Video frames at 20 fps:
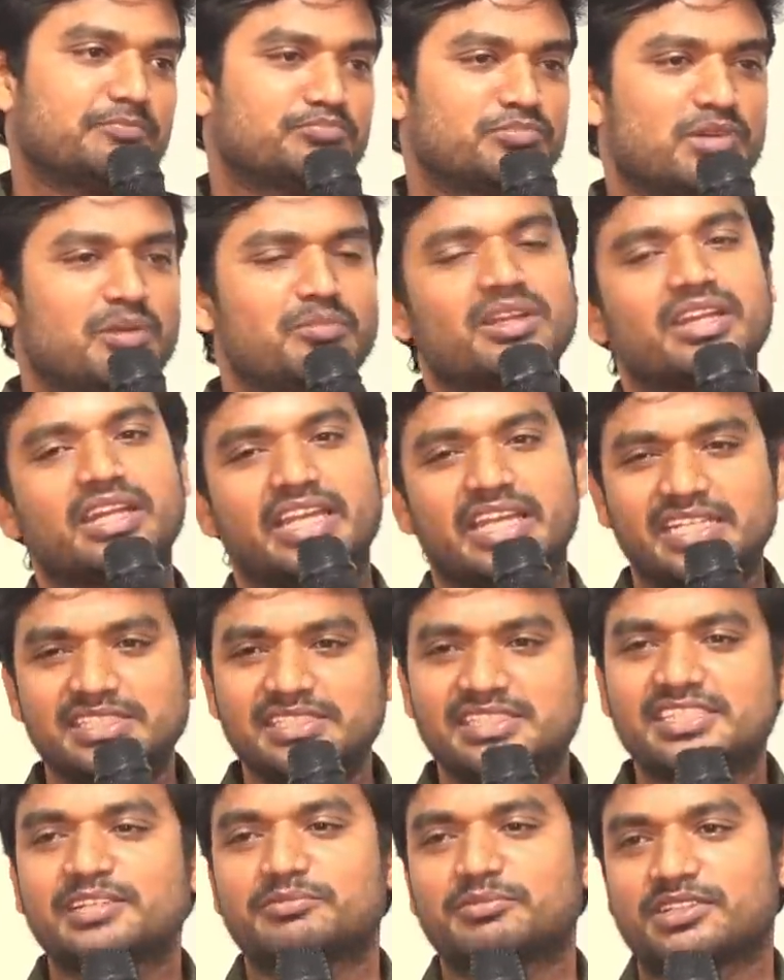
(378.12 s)
మమ్మల్ని ఏం
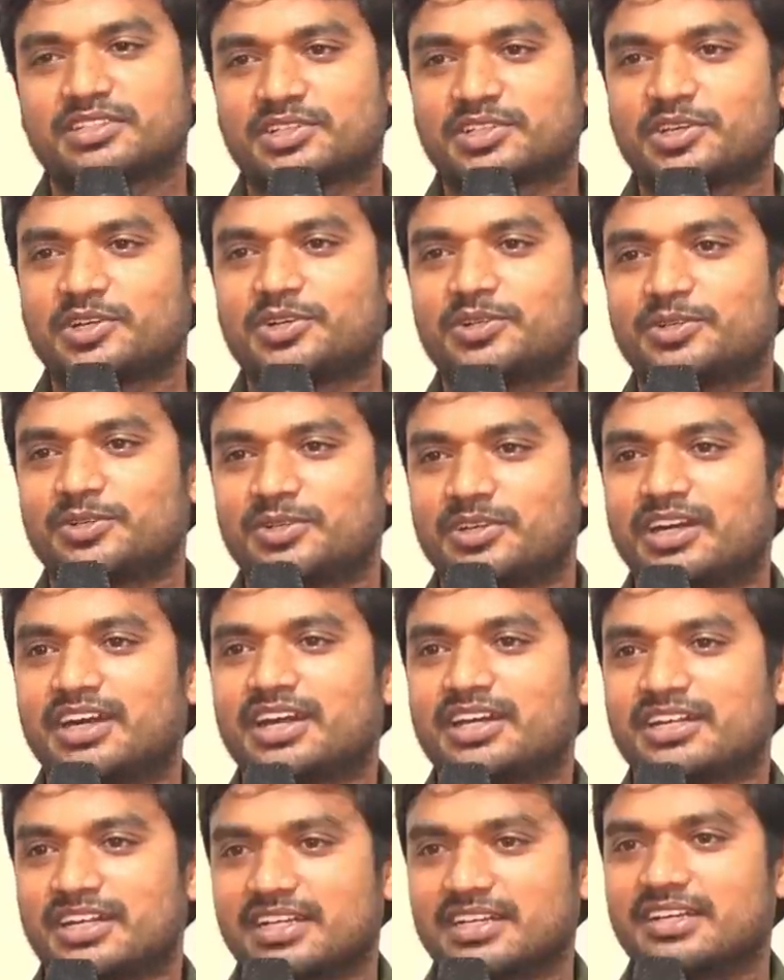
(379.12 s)
చేయమంటావు
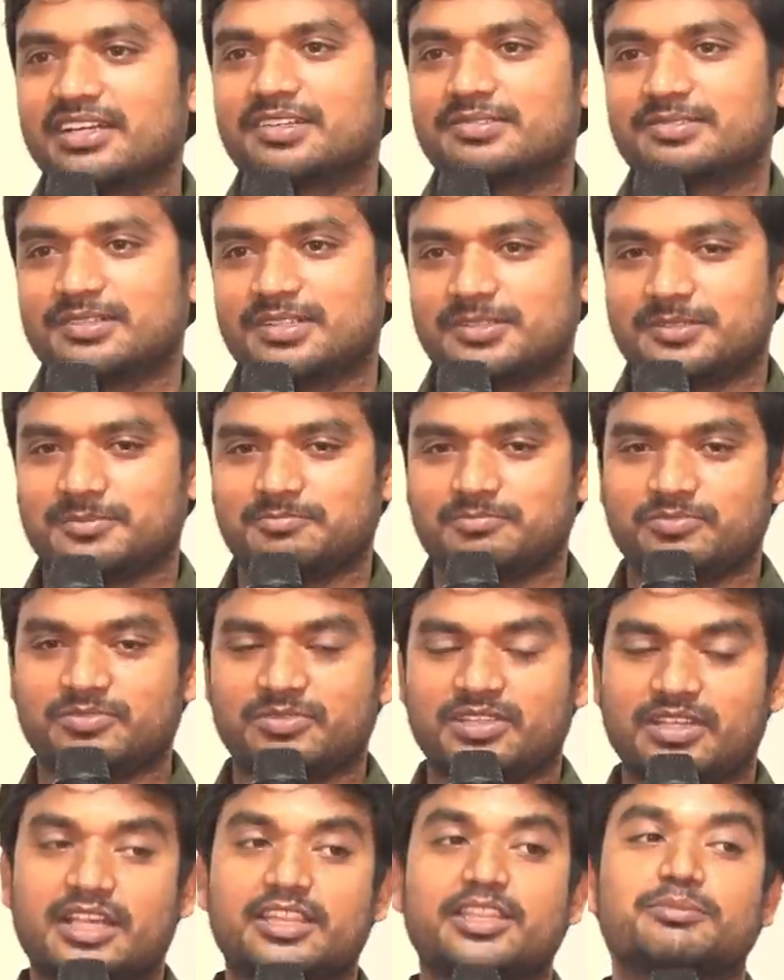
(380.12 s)
అని అడిగారు వాళ్ళు
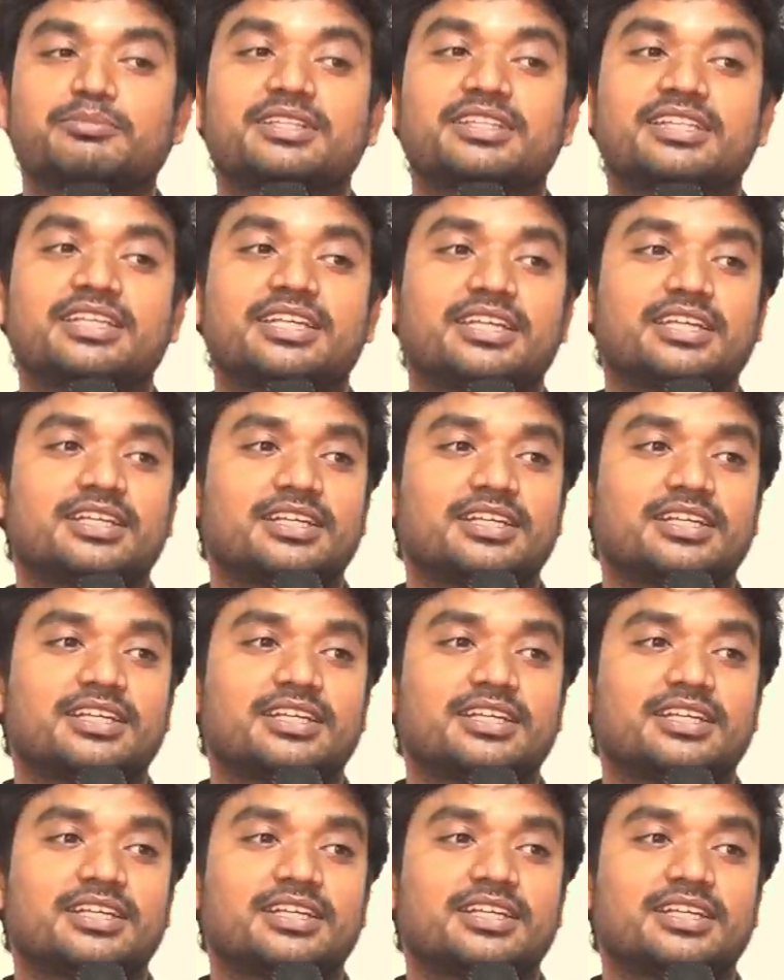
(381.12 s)
ఎంతమంది